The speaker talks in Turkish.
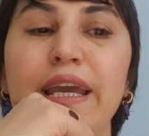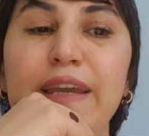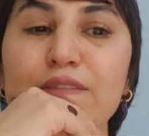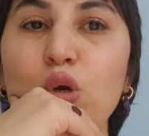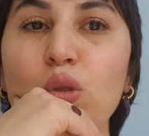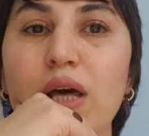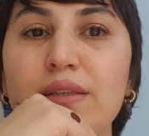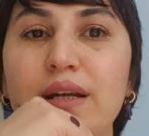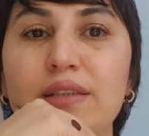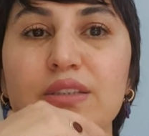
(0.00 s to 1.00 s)
Evli olan
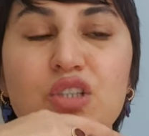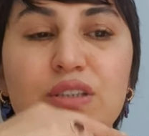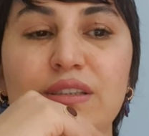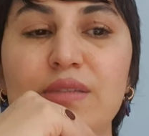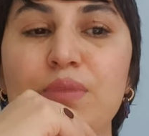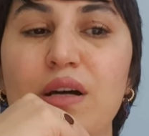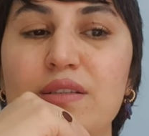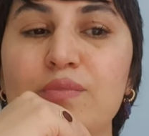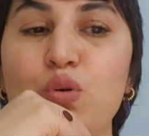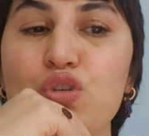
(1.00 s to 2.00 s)
zamanlarda ciddi
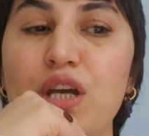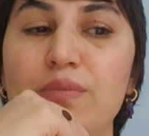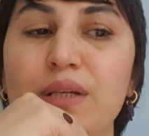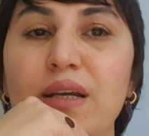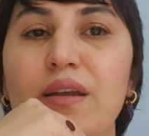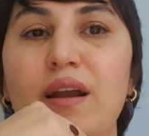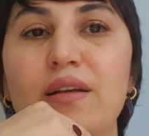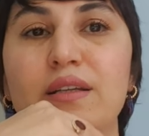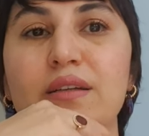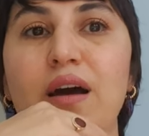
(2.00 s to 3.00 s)
bazı boşanma
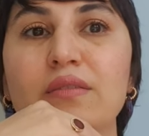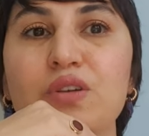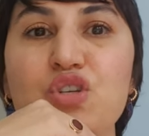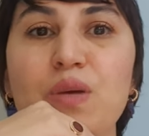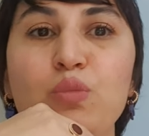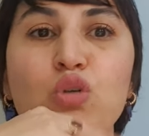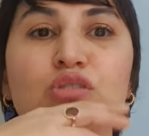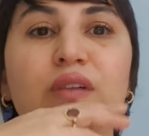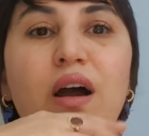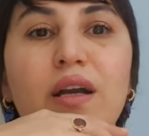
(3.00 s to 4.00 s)
kararları
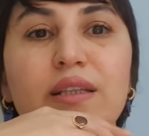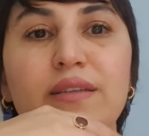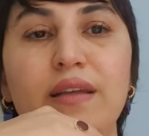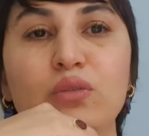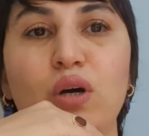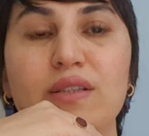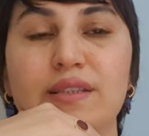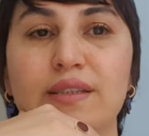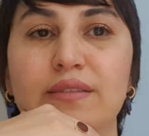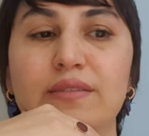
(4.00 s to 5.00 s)
anlaşamıyoruz ve aileden doğan
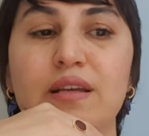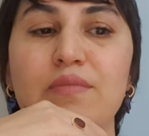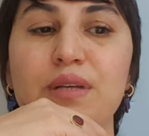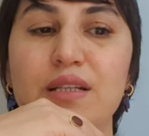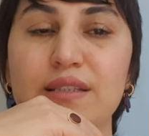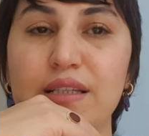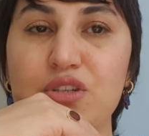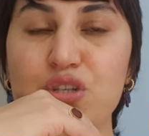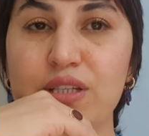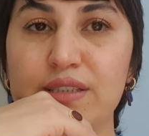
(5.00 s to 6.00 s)
sıkıntılar biraz
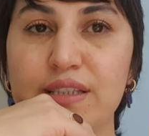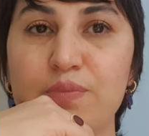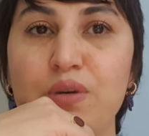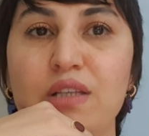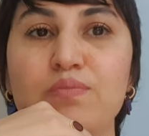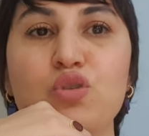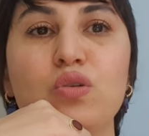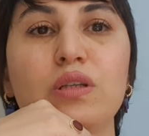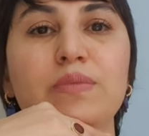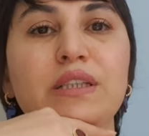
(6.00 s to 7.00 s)
ilişkinizi yıpratmış
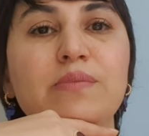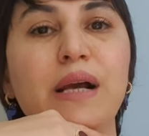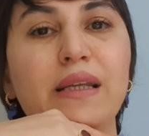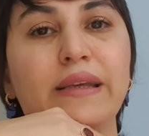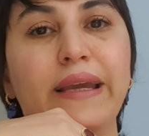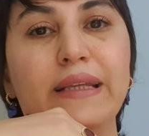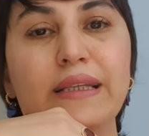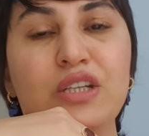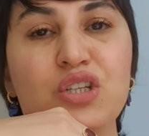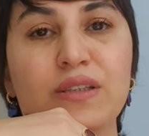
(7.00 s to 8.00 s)
olabilir. Belki e,
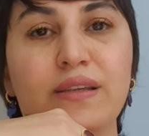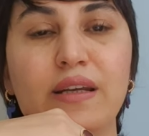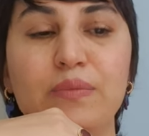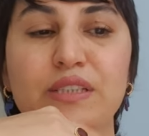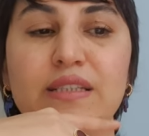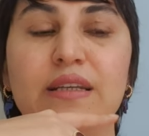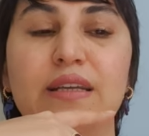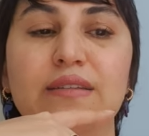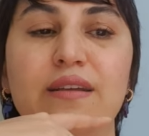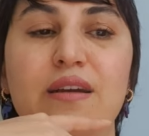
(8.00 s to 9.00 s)
ilişki terapistine
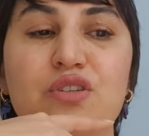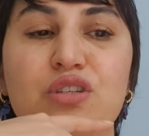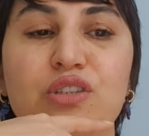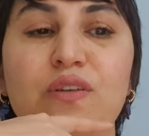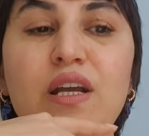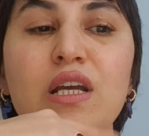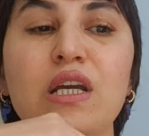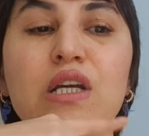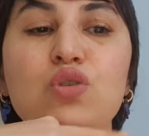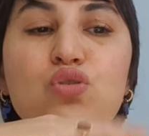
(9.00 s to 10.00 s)
ihtiyacınız var.
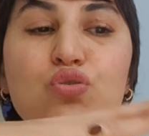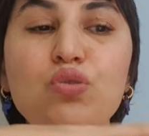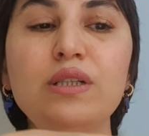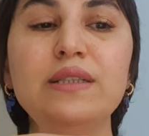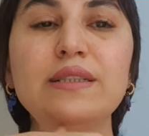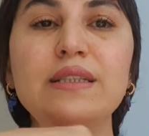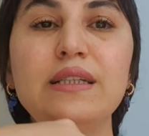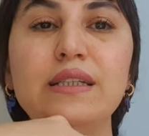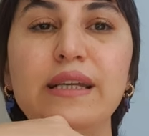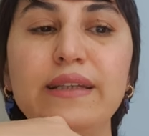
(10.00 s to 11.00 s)
Çocuklarınızla
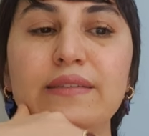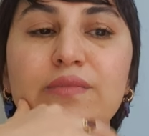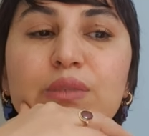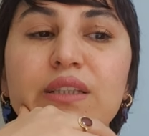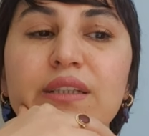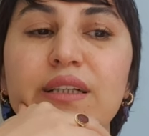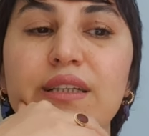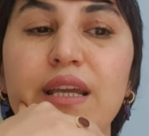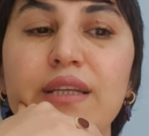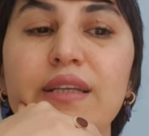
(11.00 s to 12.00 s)
ilgili eğitim ya da
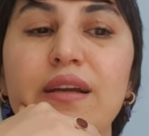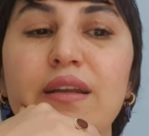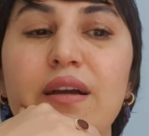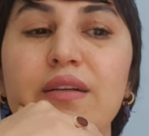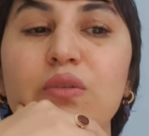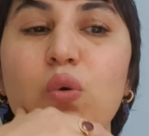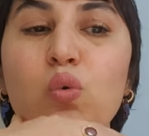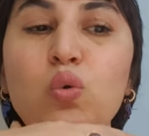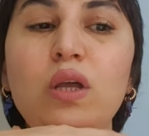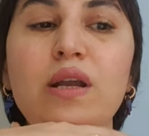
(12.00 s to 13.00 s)
kariyeriyle alakalı
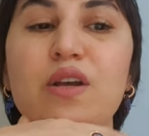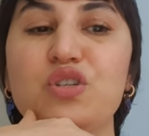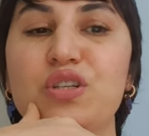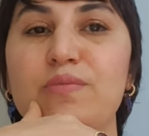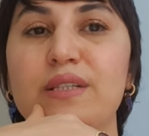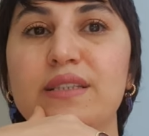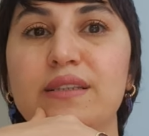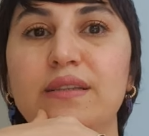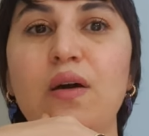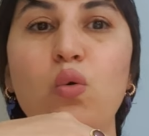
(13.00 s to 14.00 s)
okul
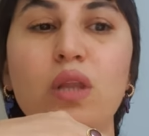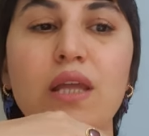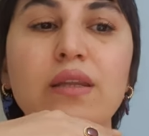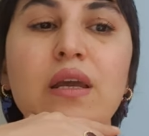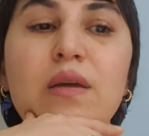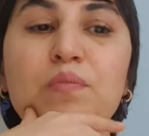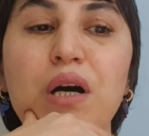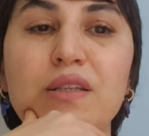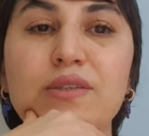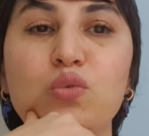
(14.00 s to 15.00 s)
araştırmasında olan
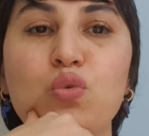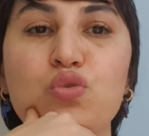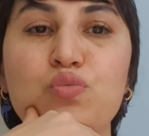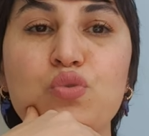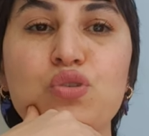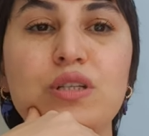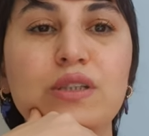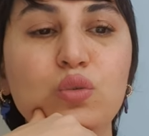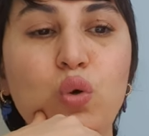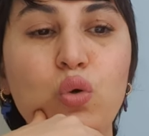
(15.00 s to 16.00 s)
bazı koç
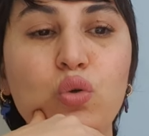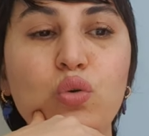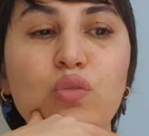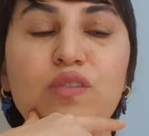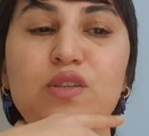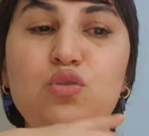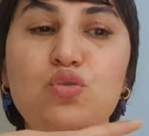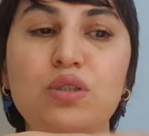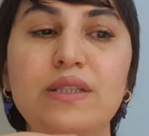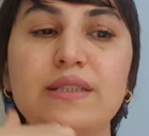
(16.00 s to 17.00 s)
burçları doğru ve
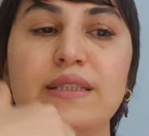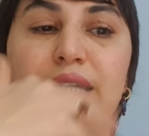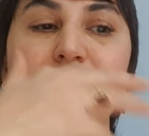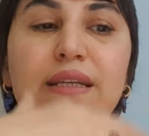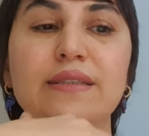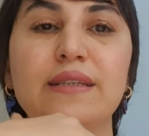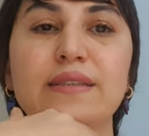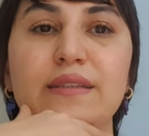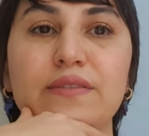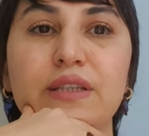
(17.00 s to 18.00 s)
çocuklarınız LGS
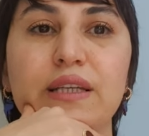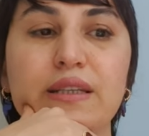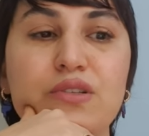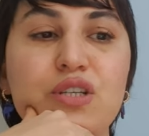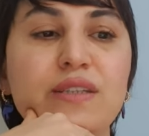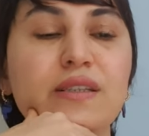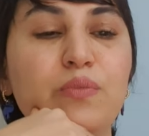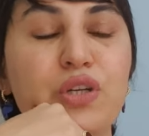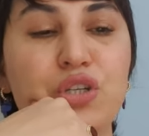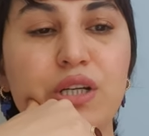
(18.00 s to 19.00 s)
sınavına girecekse
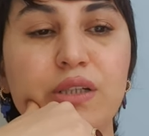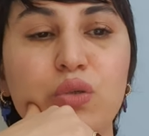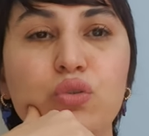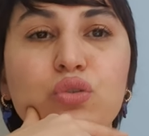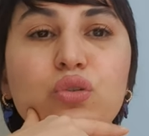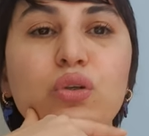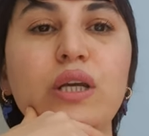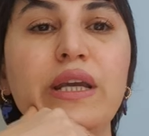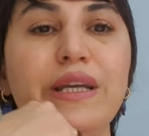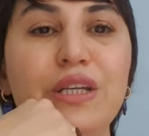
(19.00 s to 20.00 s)
başarılı gözüküyor.
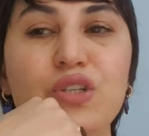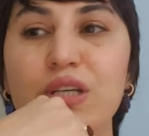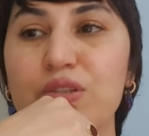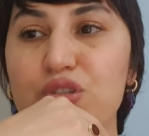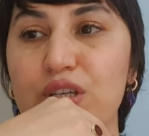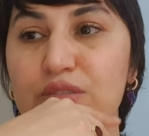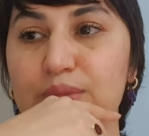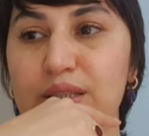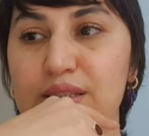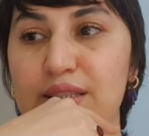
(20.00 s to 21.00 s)
Hiç endişe
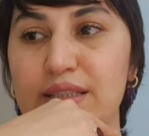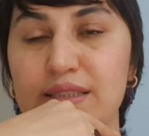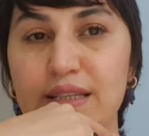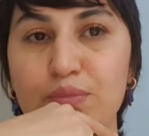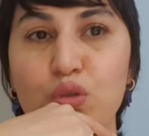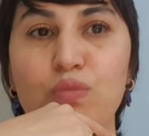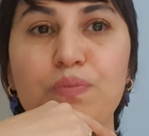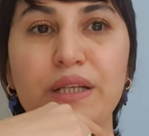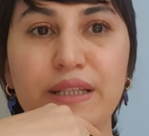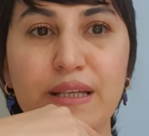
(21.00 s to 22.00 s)
etmenizi istemiyorum.
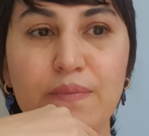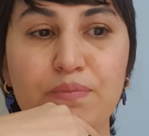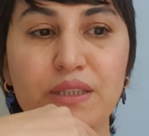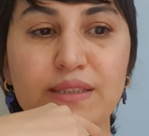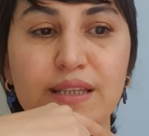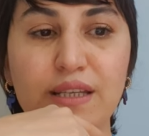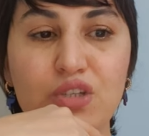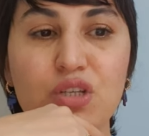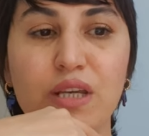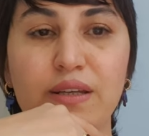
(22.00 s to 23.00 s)
Panik yapmanıza
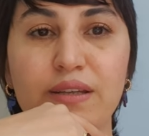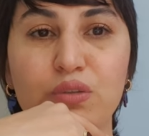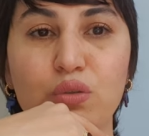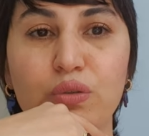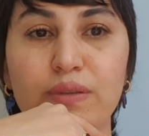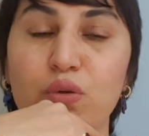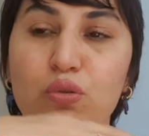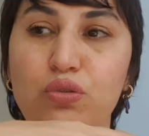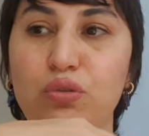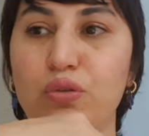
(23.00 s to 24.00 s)
hiç gerek
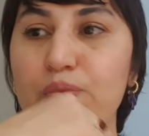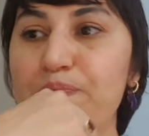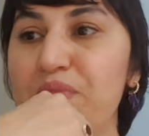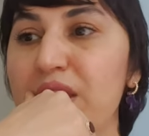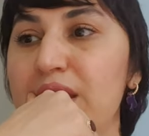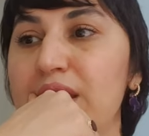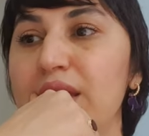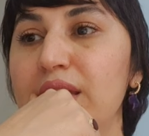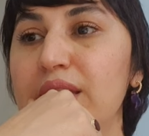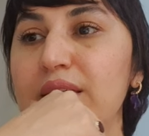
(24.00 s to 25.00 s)
yok diyorum.
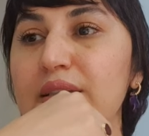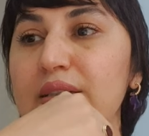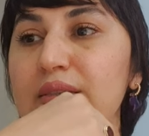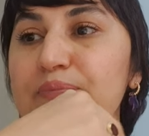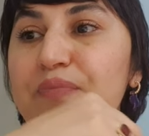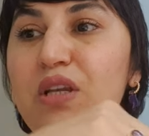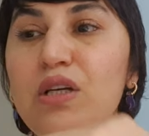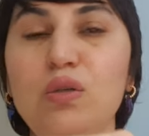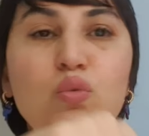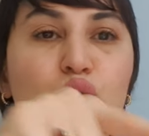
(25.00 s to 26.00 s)
Ee,
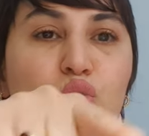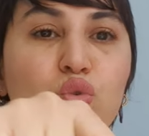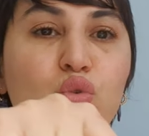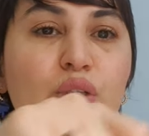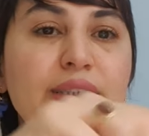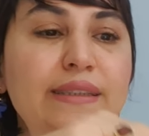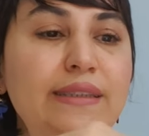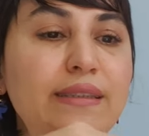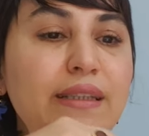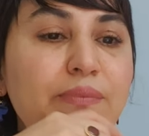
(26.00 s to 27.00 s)
uzun
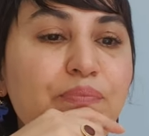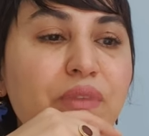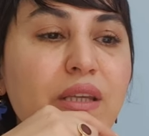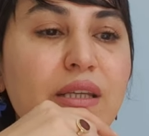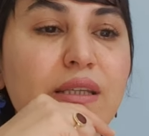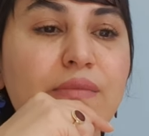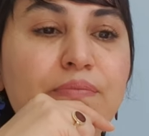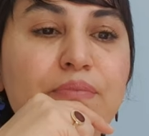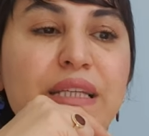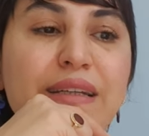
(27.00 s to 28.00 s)
süredir de e,
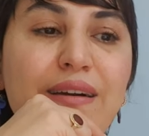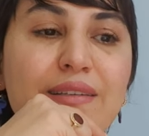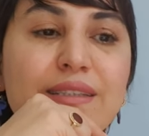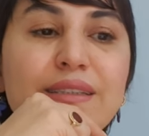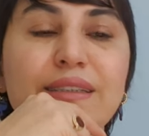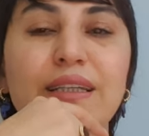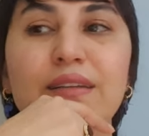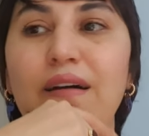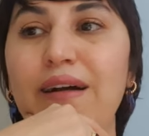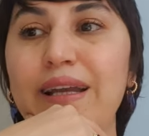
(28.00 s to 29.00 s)
miraslı ya
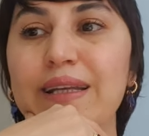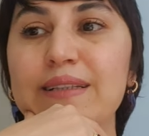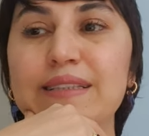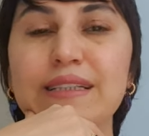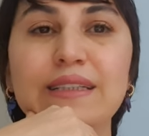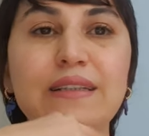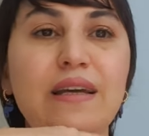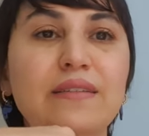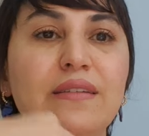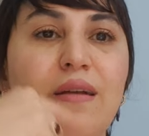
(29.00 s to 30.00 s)
da ailenizi
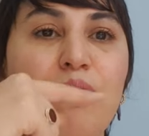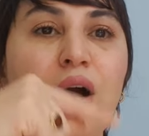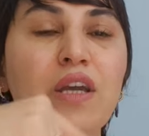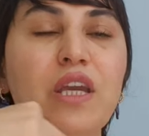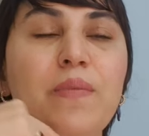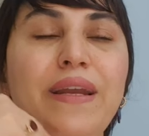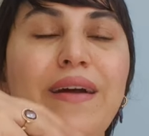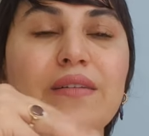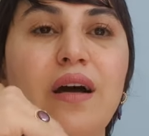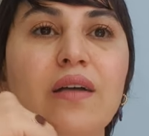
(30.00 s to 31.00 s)
ilgilendiren
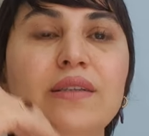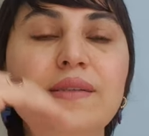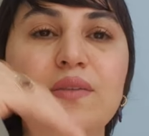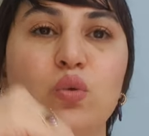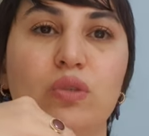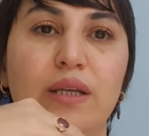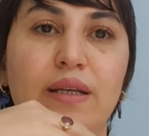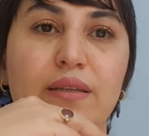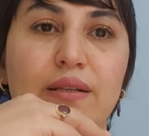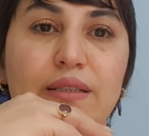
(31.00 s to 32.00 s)
mahkemeler daha yıl sonuna
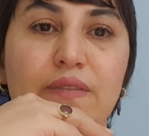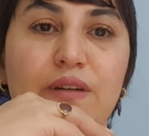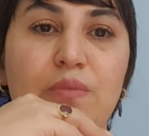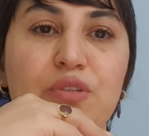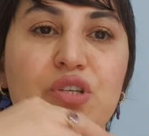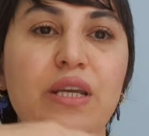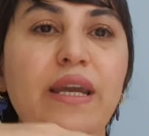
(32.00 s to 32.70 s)
kadar devam edecek.